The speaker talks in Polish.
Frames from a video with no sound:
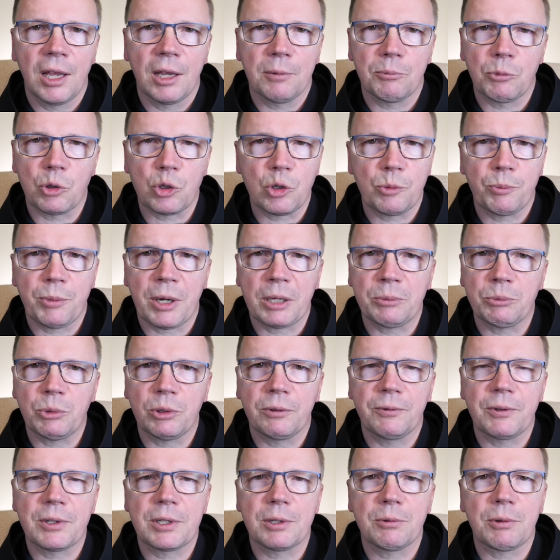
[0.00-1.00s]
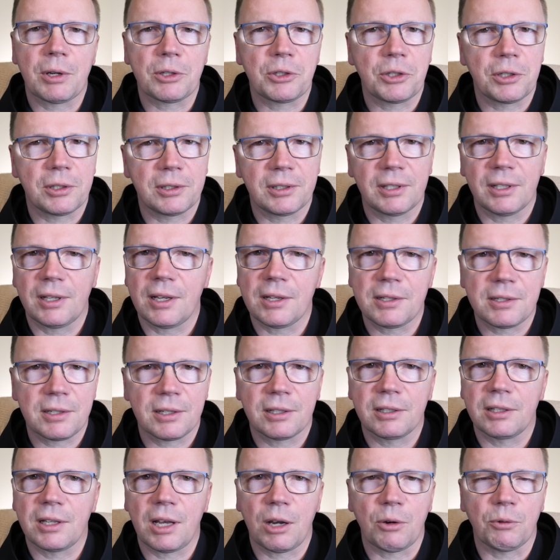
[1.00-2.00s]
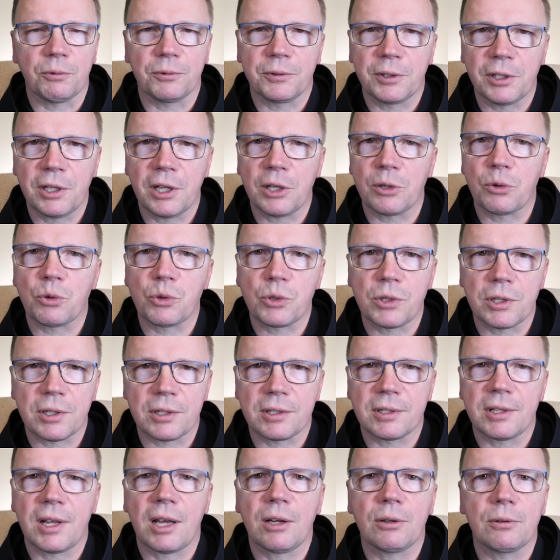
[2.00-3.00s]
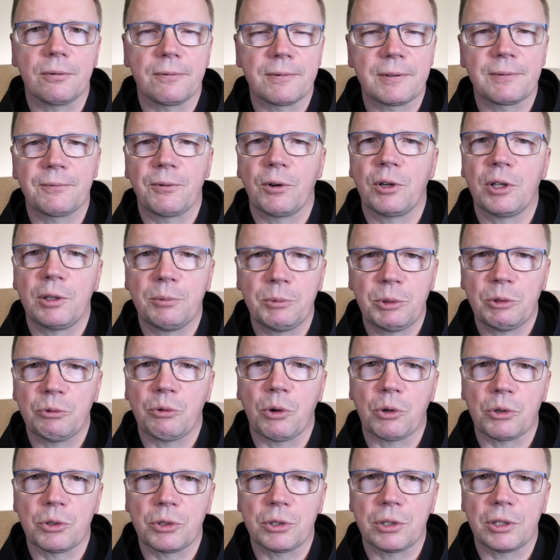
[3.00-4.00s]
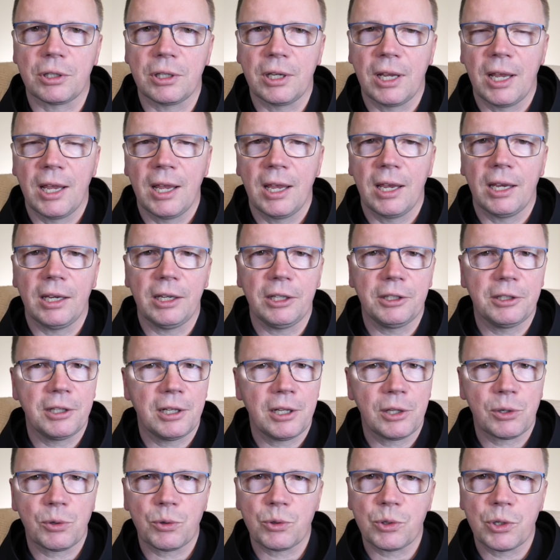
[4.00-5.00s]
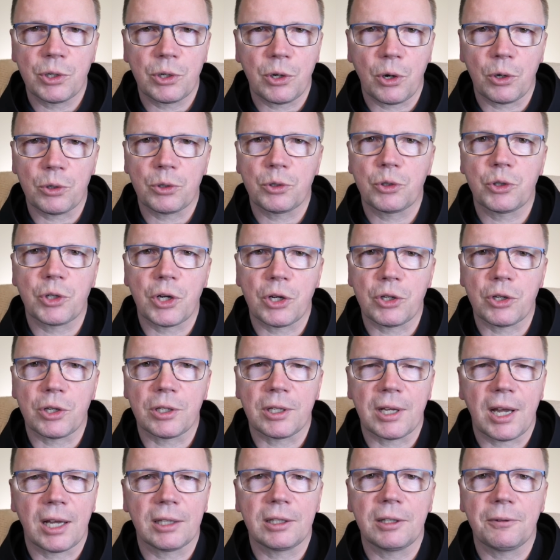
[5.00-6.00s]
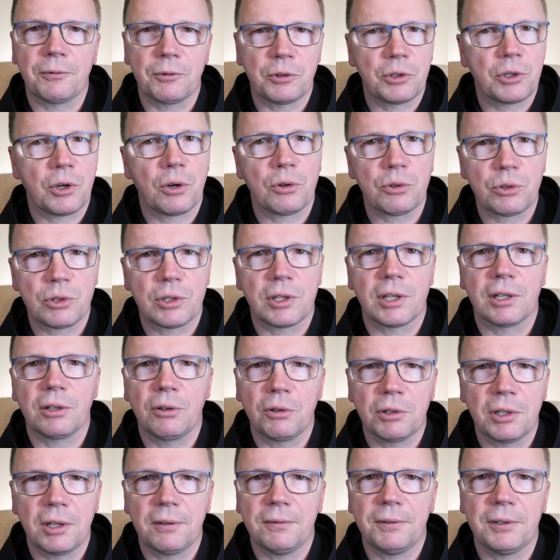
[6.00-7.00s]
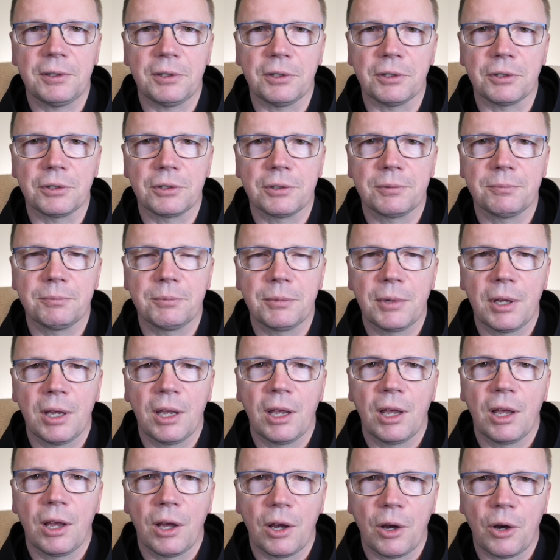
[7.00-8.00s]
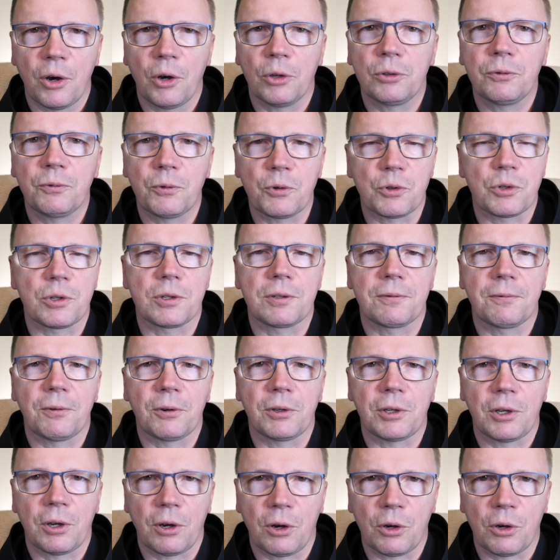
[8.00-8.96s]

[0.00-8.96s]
Może Pan Bóg wysyła Ci tyle sygnałów, tyle różnych znaków swojej miłości i tyle różnych ostrzeżeń, a Ty wciąż tego nie widzisz. Otwórz swoje